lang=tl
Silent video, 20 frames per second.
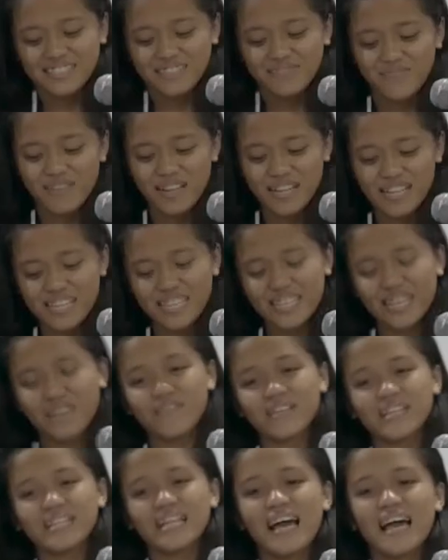Bali
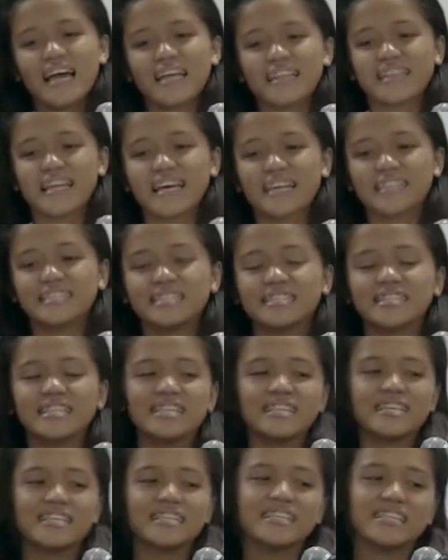kaming lahat na
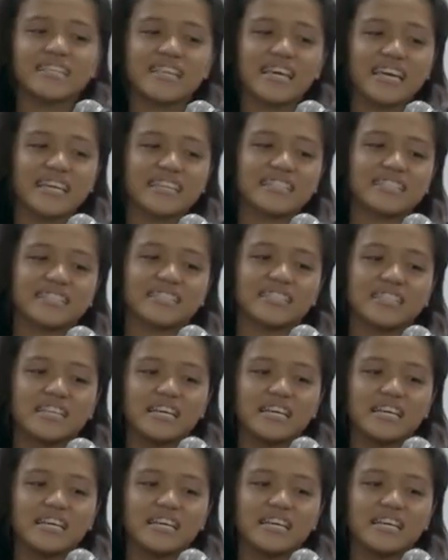16 candidates.